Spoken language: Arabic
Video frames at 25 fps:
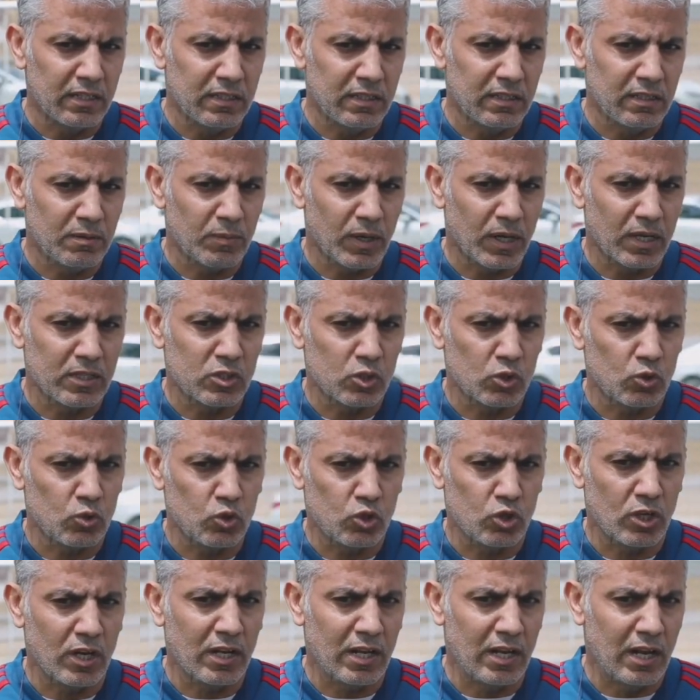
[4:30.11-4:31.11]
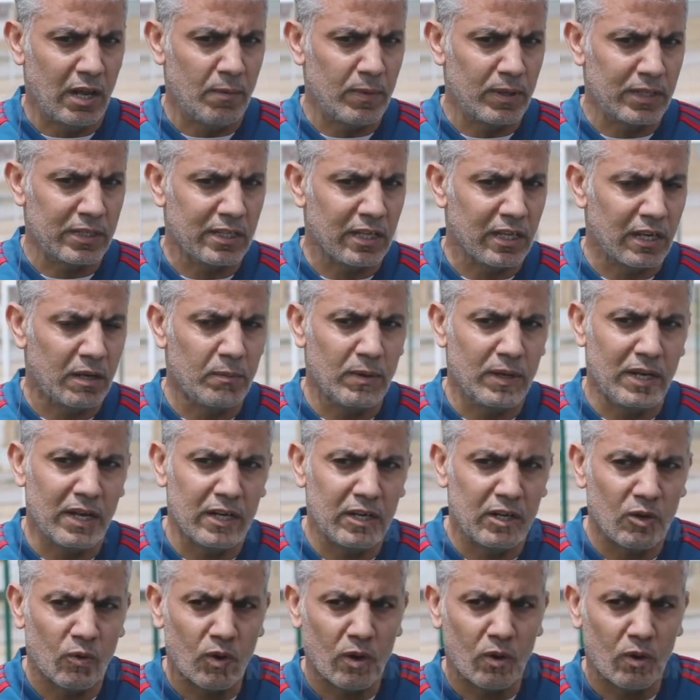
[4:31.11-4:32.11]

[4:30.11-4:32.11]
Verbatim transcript: ما غنسكتوش على العمل التقريبي لانه